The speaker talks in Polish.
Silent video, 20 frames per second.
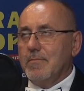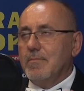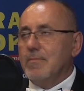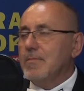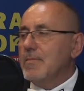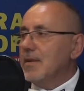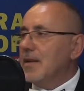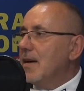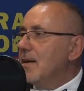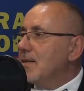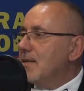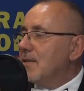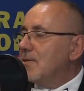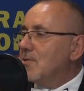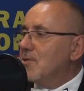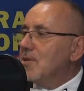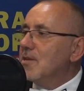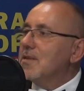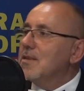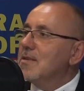ride,
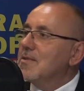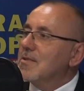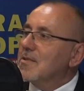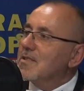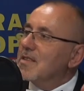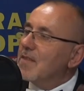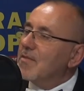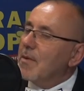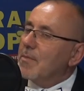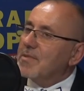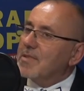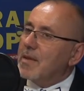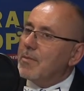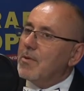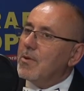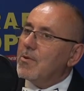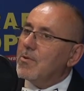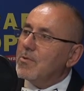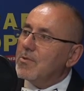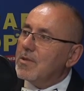czyli zostawiam
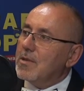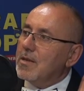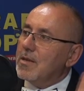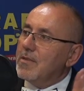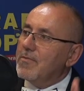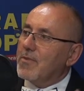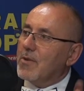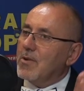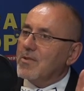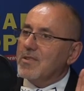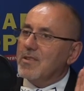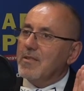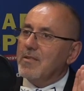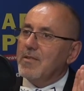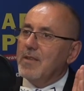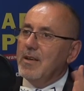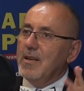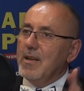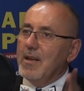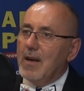samochód i wchodzę
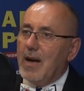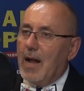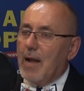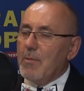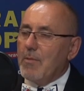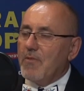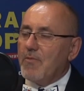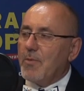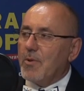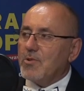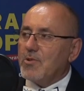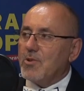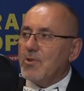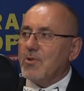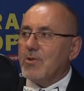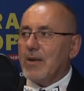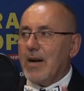albo w pociąg,